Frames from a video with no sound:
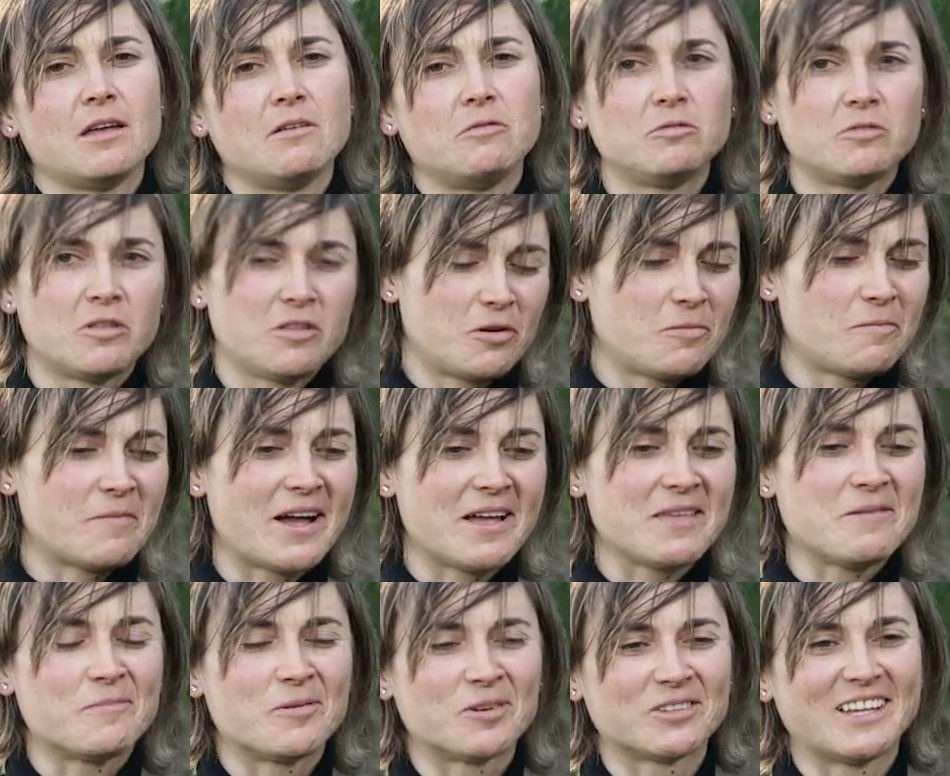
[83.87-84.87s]
uno de los más
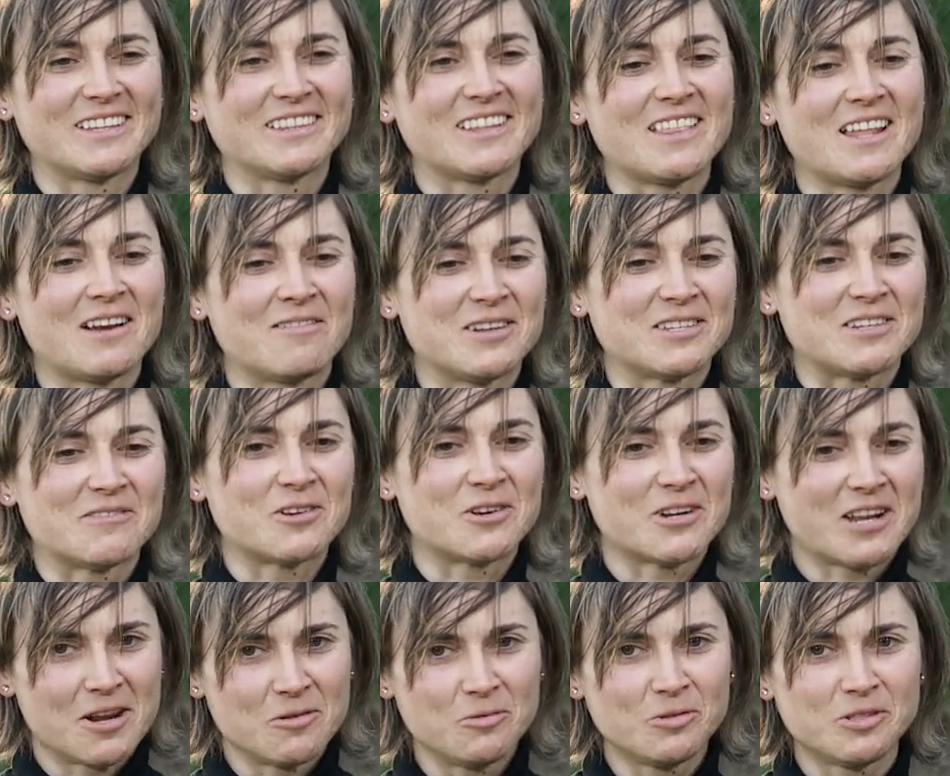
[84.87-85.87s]
importantes de la flecha
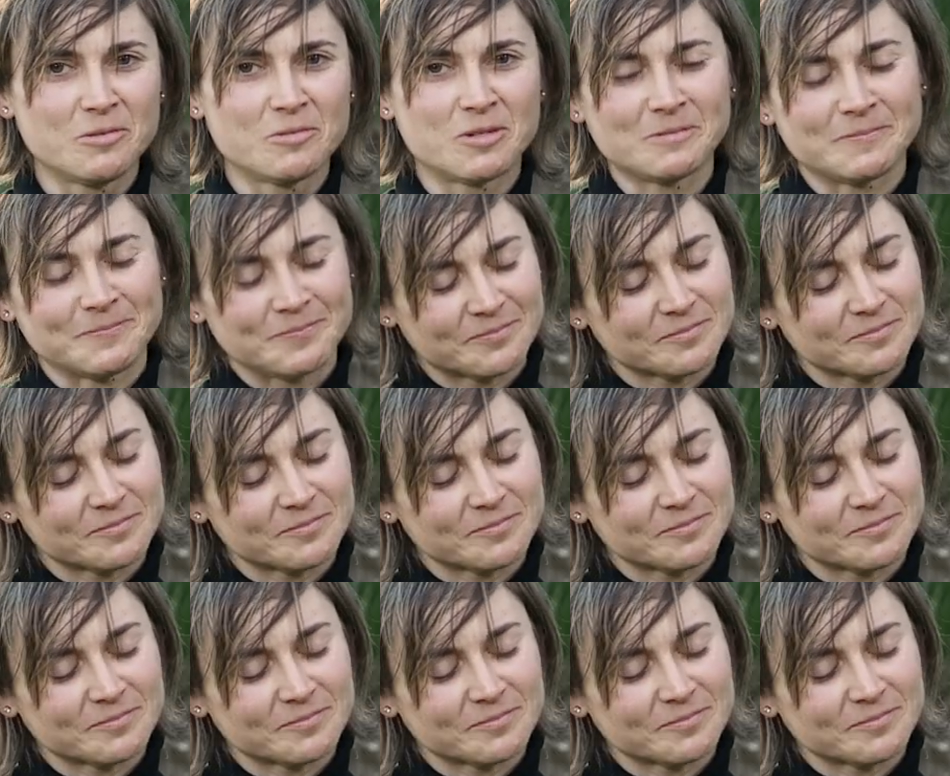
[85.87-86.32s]
balona, el último,